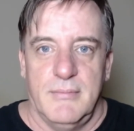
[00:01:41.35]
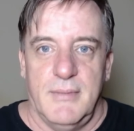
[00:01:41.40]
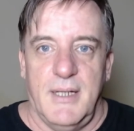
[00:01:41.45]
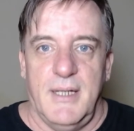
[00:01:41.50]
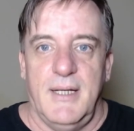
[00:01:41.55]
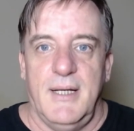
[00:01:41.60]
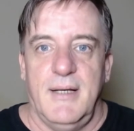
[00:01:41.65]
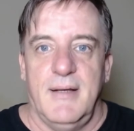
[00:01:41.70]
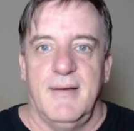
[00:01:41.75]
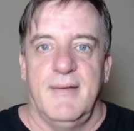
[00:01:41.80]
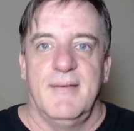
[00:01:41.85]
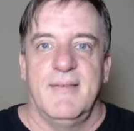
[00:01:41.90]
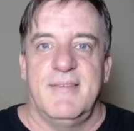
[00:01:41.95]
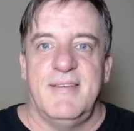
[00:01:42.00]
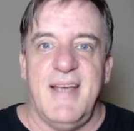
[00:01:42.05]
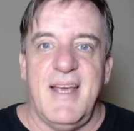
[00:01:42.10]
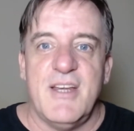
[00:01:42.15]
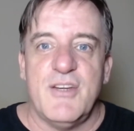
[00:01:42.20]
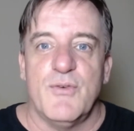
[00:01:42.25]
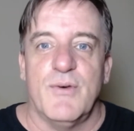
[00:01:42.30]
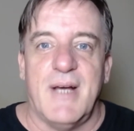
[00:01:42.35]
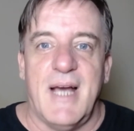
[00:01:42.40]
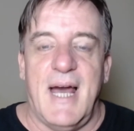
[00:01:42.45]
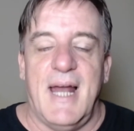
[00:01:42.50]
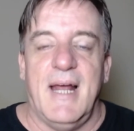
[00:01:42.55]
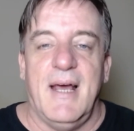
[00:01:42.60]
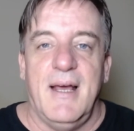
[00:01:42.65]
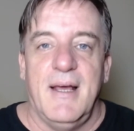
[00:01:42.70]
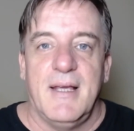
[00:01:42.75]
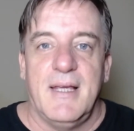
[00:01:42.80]
Né? Seja um
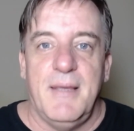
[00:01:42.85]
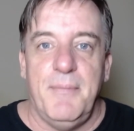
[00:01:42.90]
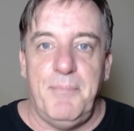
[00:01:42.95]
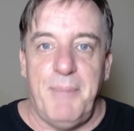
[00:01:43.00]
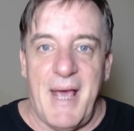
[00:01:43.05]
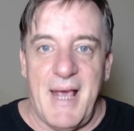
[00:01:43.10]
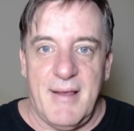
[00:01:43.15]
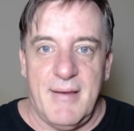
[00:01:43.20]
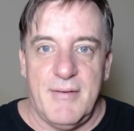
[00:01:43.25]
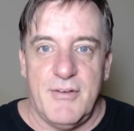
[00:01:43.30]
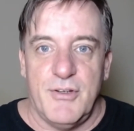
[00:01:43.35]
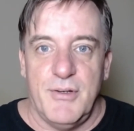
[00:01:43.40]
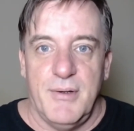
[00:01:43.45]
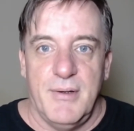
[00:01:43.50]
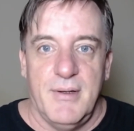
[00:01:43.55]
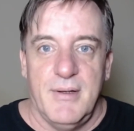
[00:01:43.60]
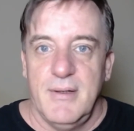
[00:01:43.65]
cara que pede